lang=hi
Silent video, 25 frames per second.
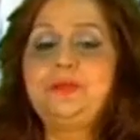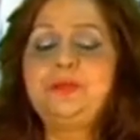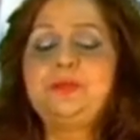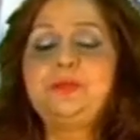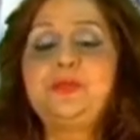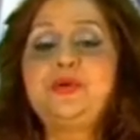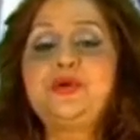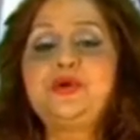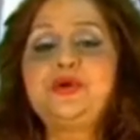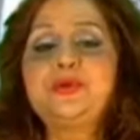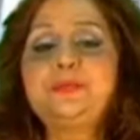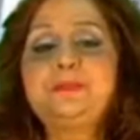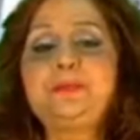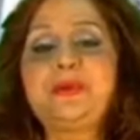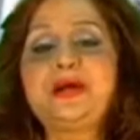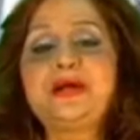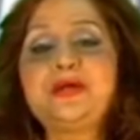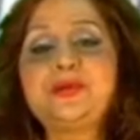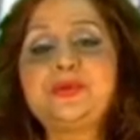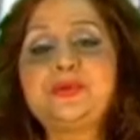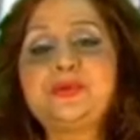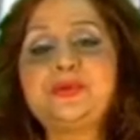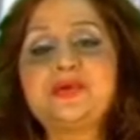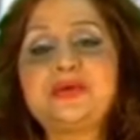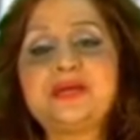मोर
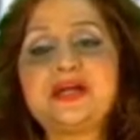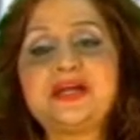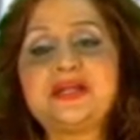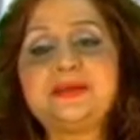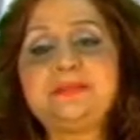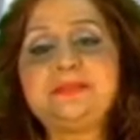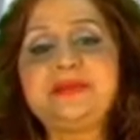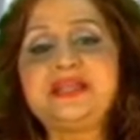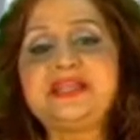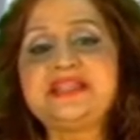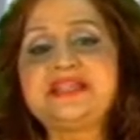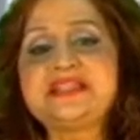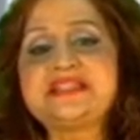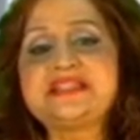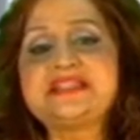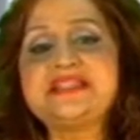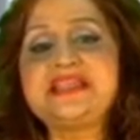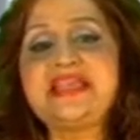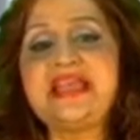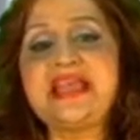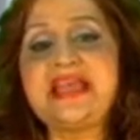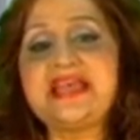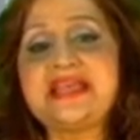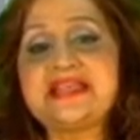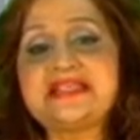पंख को घर में
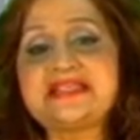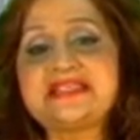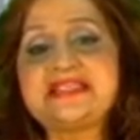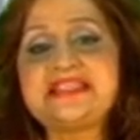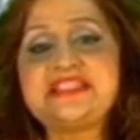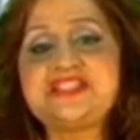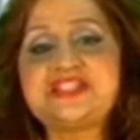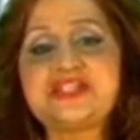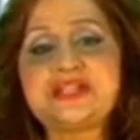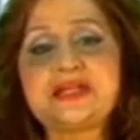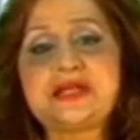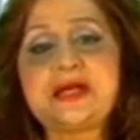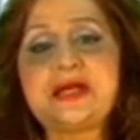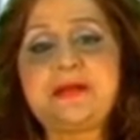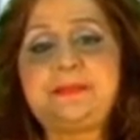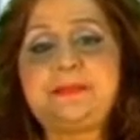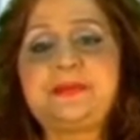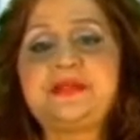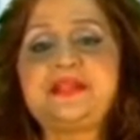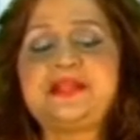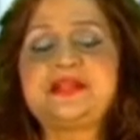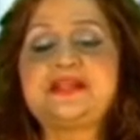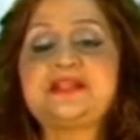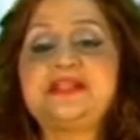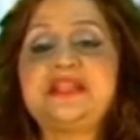किसी ऐसी जगह
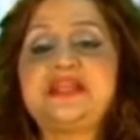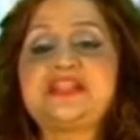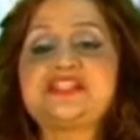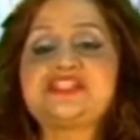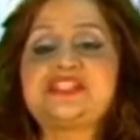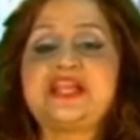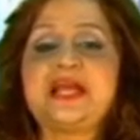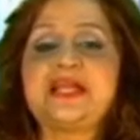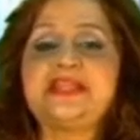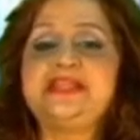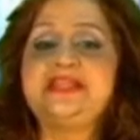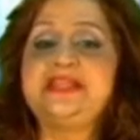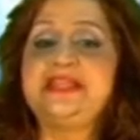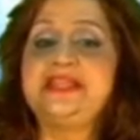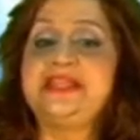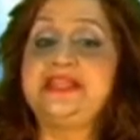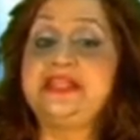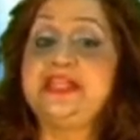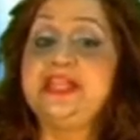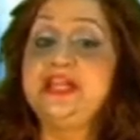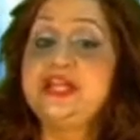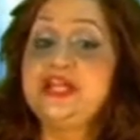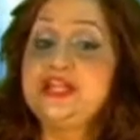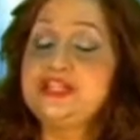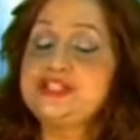पर रखना
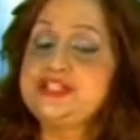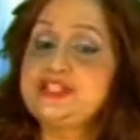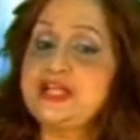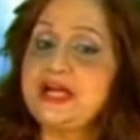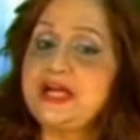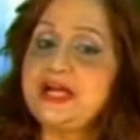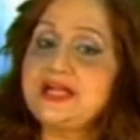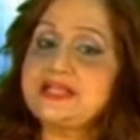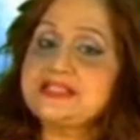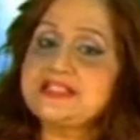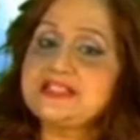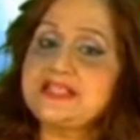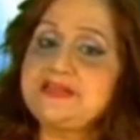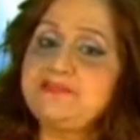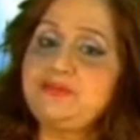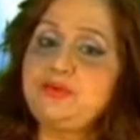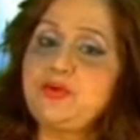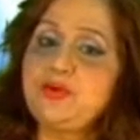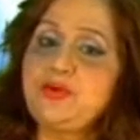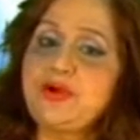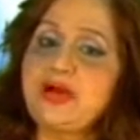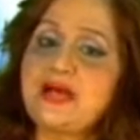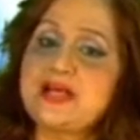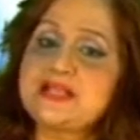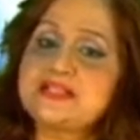चाहिए जहाँ से
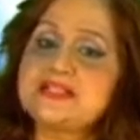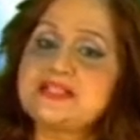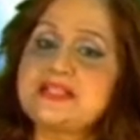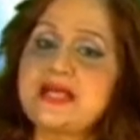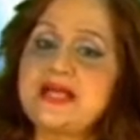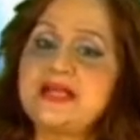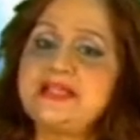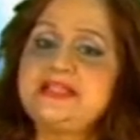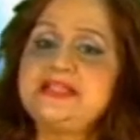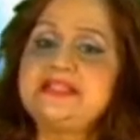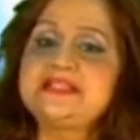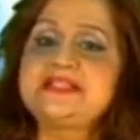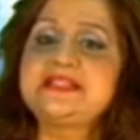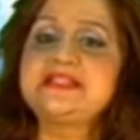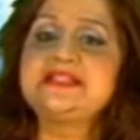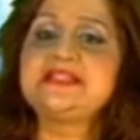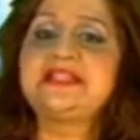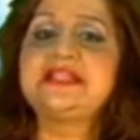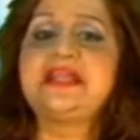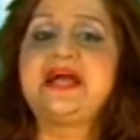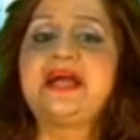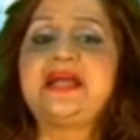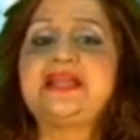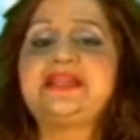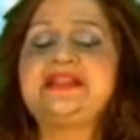वो आसानी से
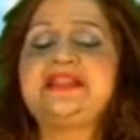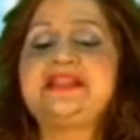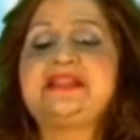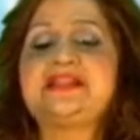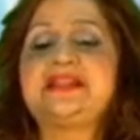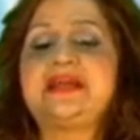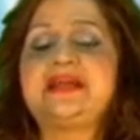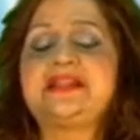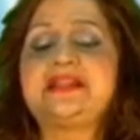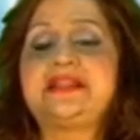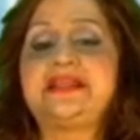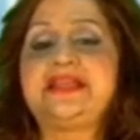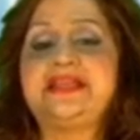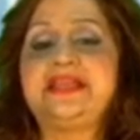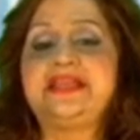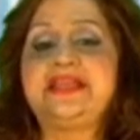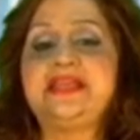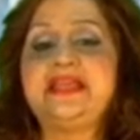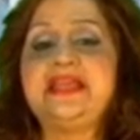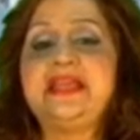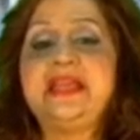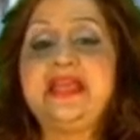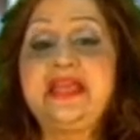दिखाई देता रहे